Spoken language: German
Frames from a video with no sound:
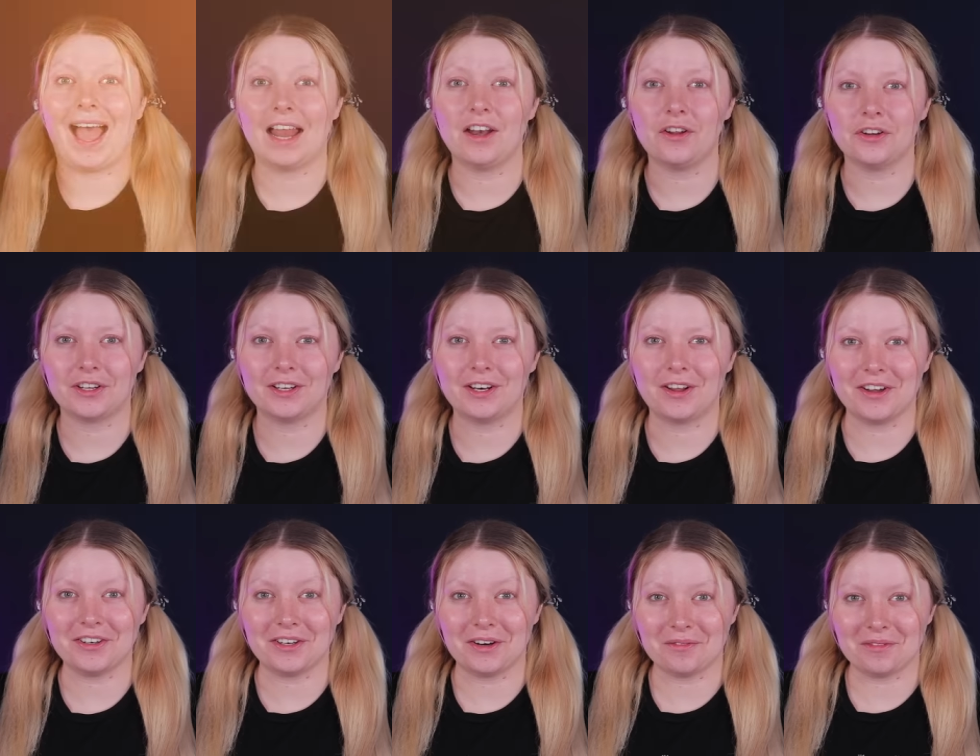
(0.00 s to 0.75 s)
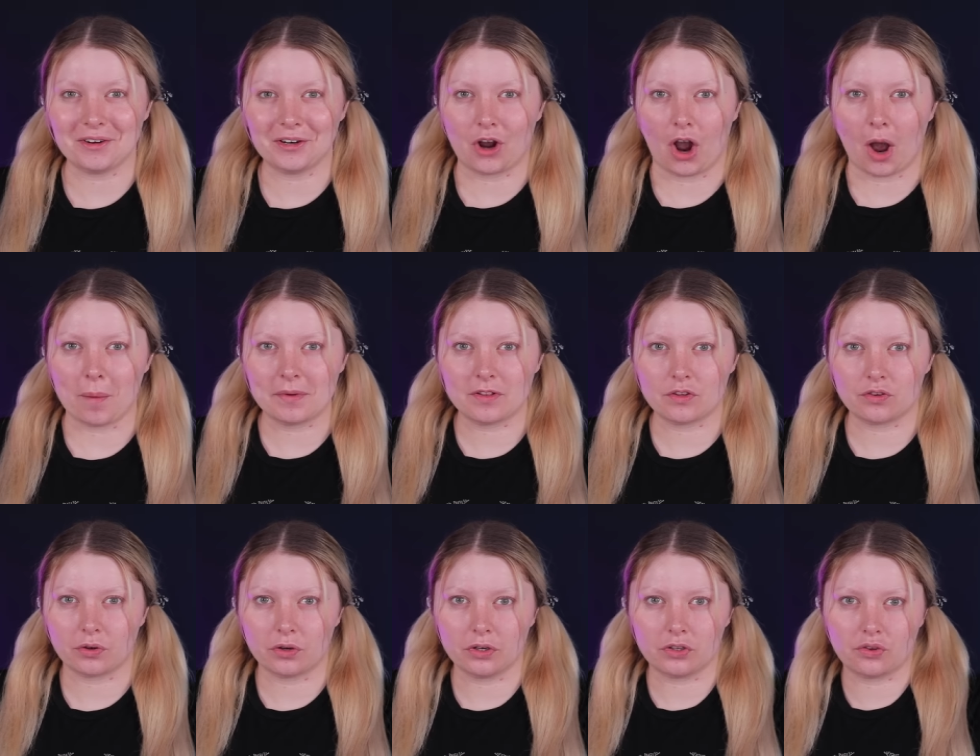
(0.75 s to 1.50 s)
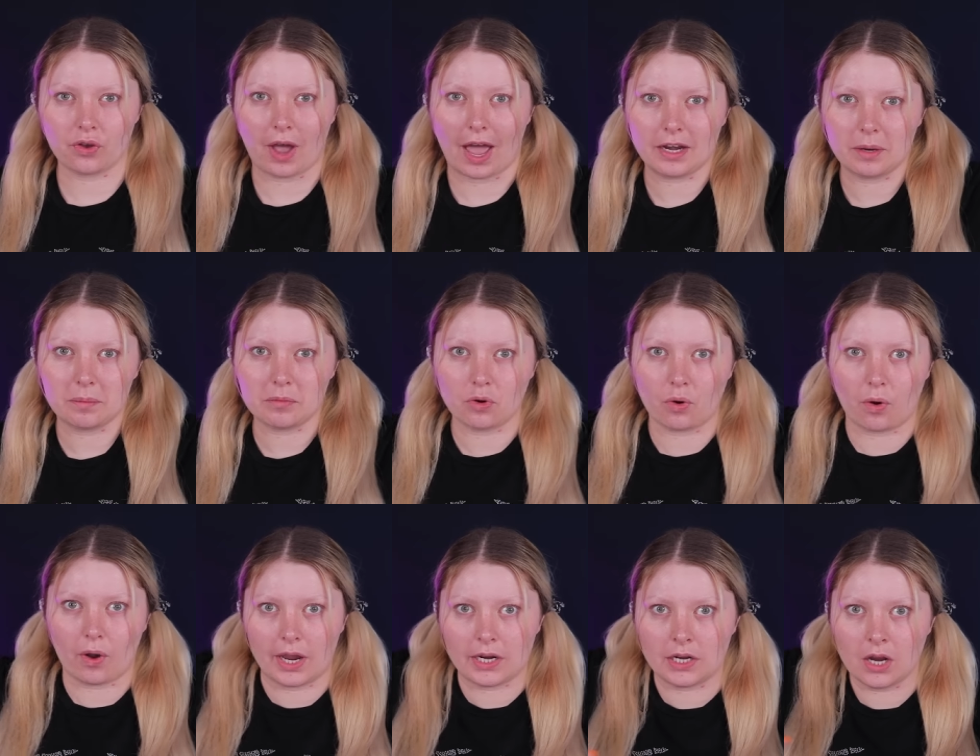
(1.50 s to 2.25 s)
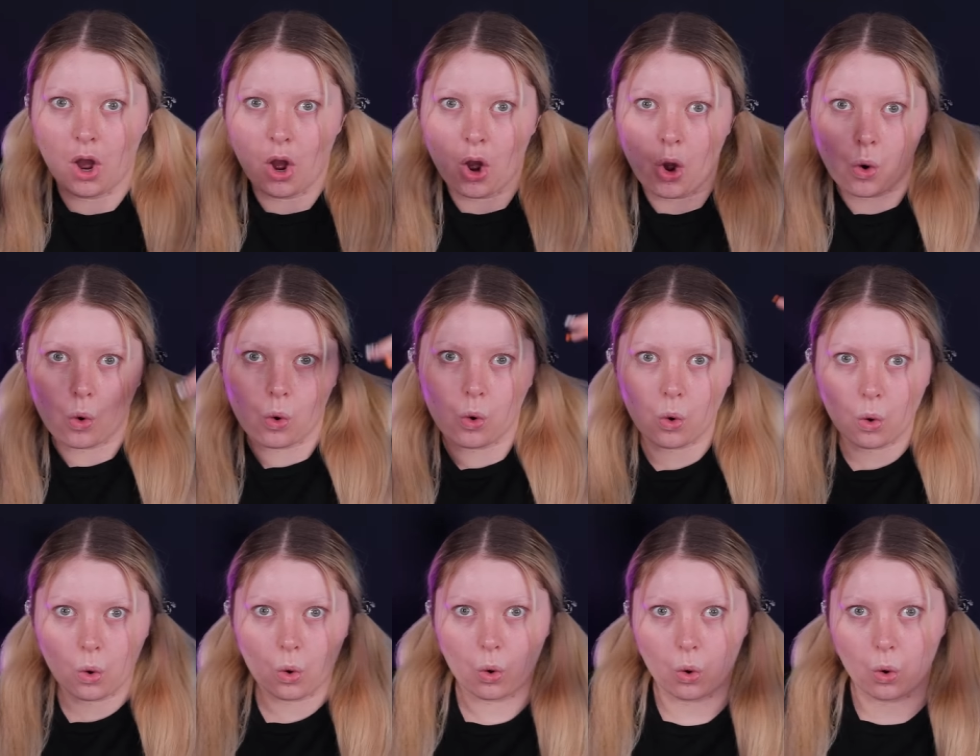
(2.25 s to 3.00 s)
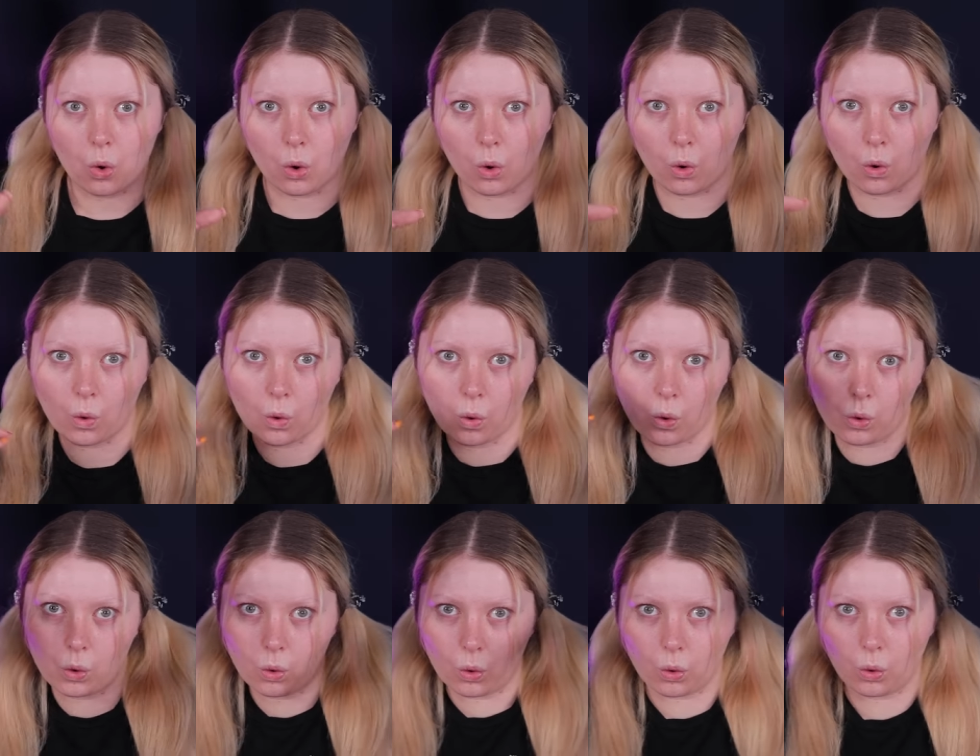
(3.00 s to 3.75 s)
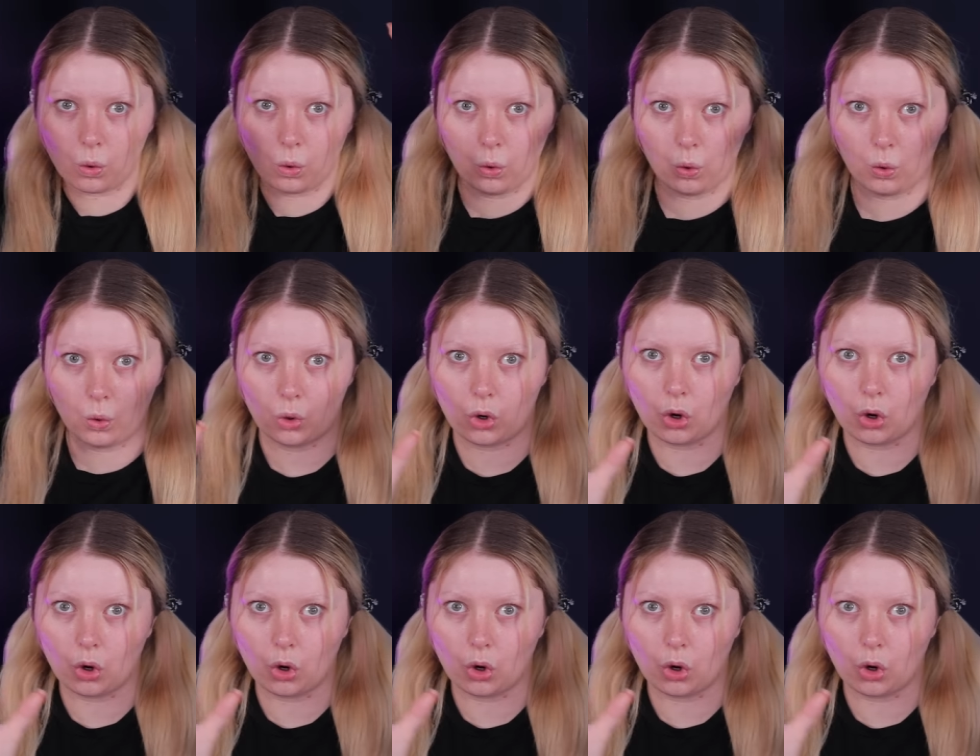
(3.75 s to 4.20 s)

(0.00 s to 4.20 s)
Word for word: Hallöchen Leute und willkommen zurück zu einem neuen uh,